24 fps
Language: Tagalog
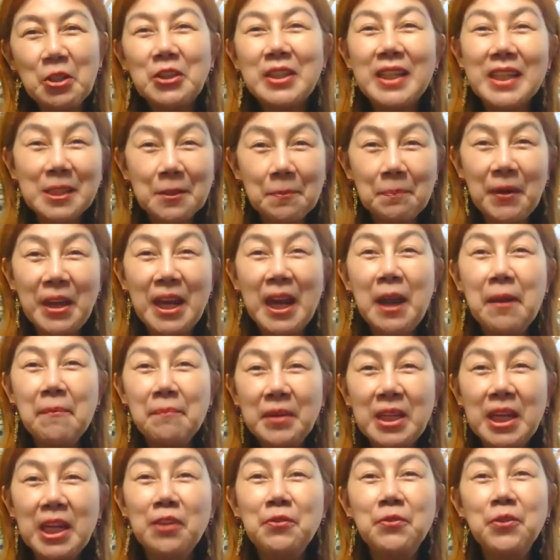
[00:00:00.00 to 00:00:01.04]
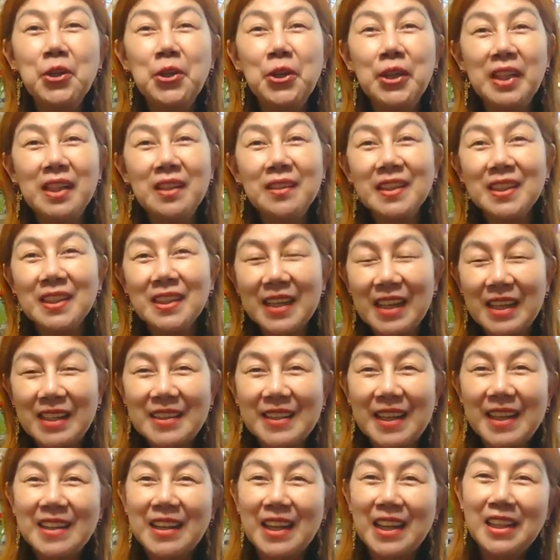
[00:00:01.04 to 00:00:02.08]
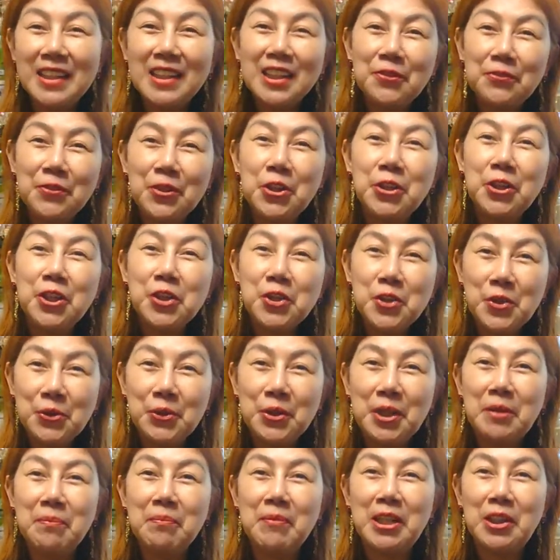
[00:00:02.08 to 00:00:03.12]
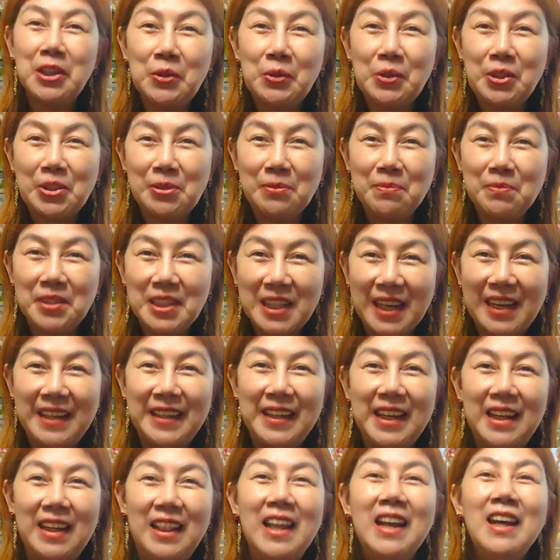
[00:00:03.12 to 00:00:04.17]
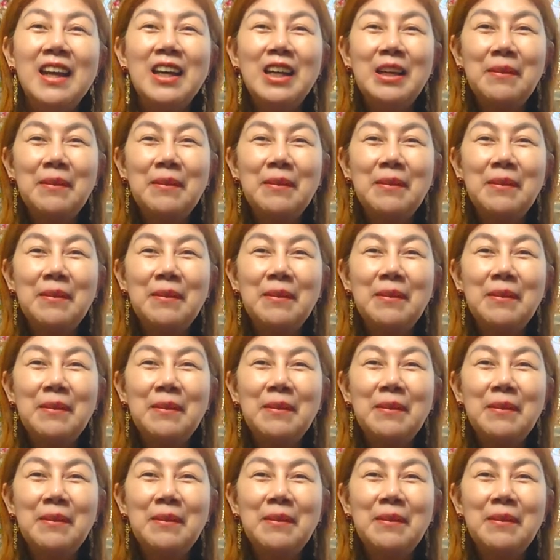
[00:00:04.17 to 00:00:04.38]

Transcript: So just PM me if you're interested and if you're new my YouTube channel